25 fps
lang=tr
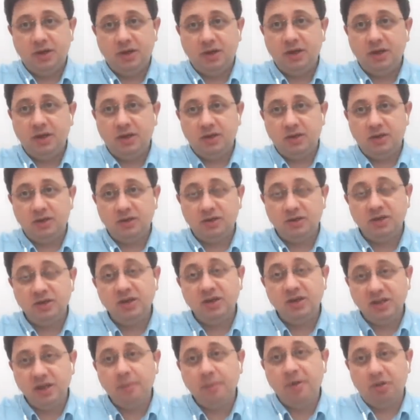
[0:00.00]
Yani
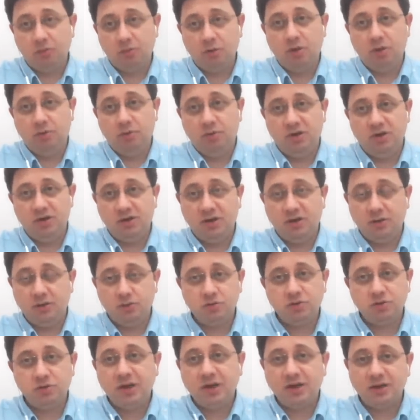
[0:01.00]
yine Yemen olabilir.
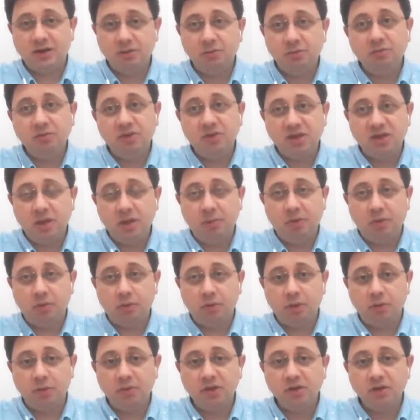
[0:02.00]
Yani Husiler demeyeyim de Yemen
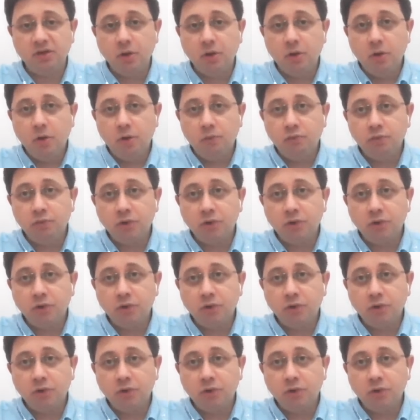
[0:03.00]
olabilir.